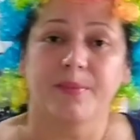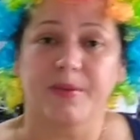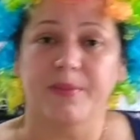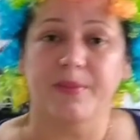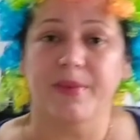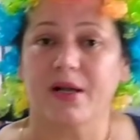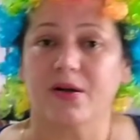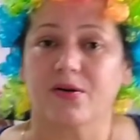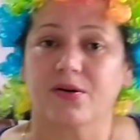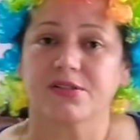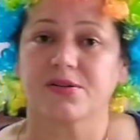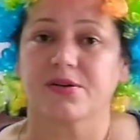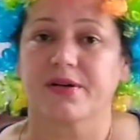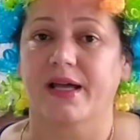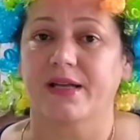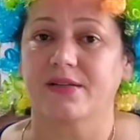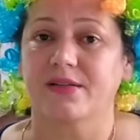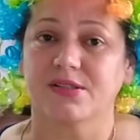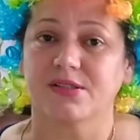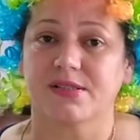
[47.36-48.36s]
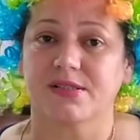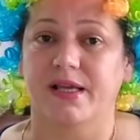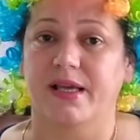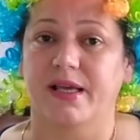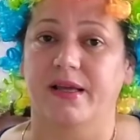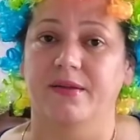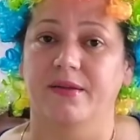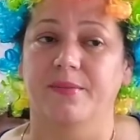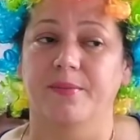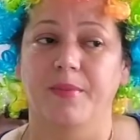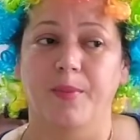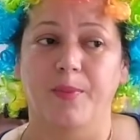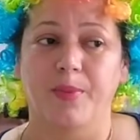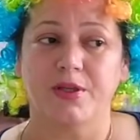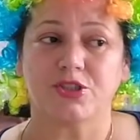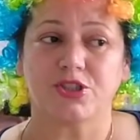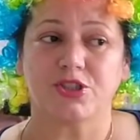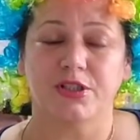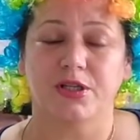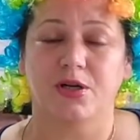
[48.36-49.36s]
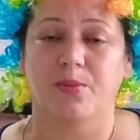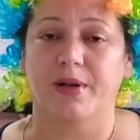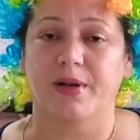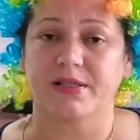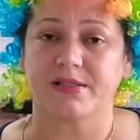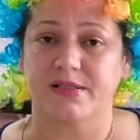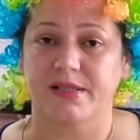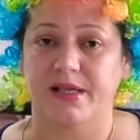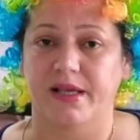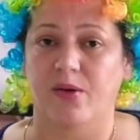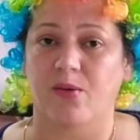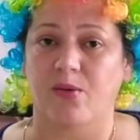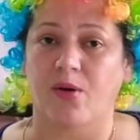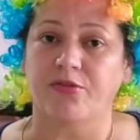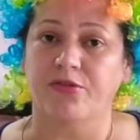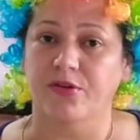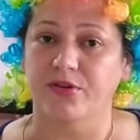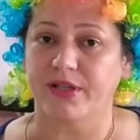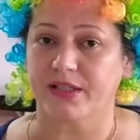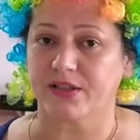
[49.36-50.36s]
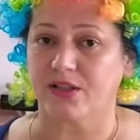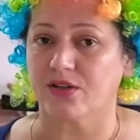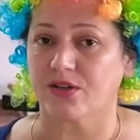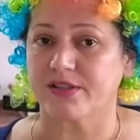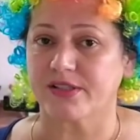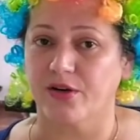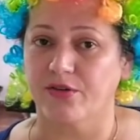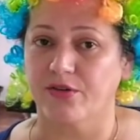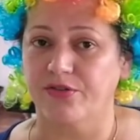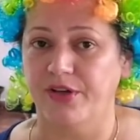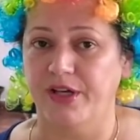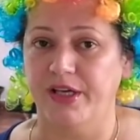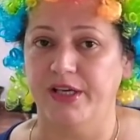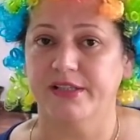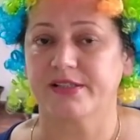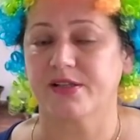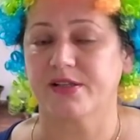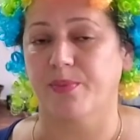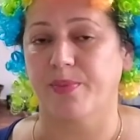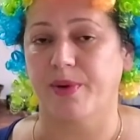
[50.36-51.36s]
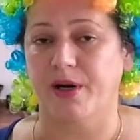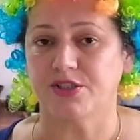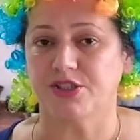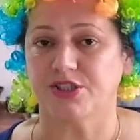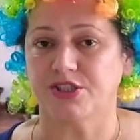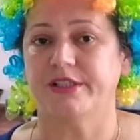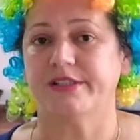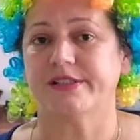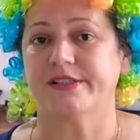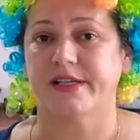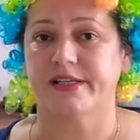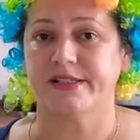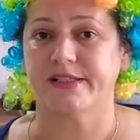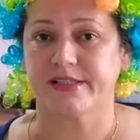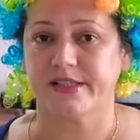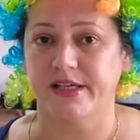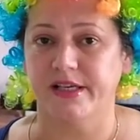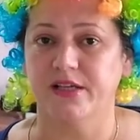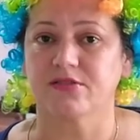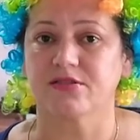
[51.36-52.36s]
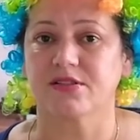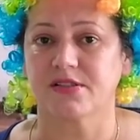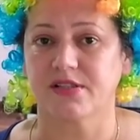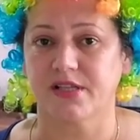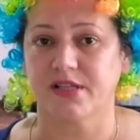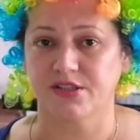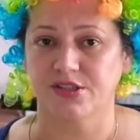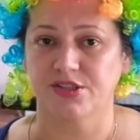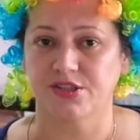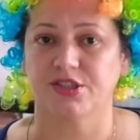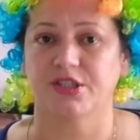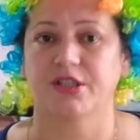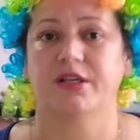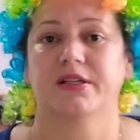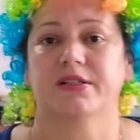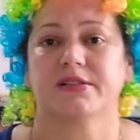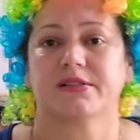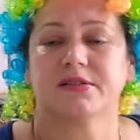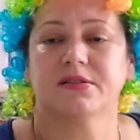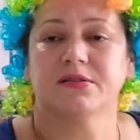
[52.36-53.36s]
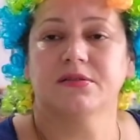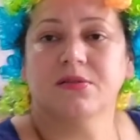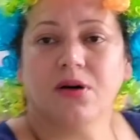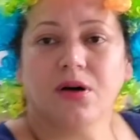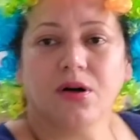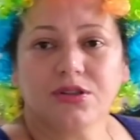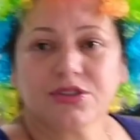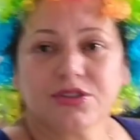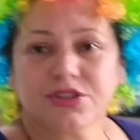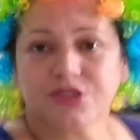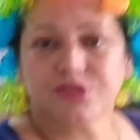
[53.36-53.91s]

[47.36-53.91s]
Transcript: Primeira coisa que eu quero dizer, me pediram para dizer qual foi o detox que eu fiz, que eu perdi 6 quilos em 7 dias. Ó,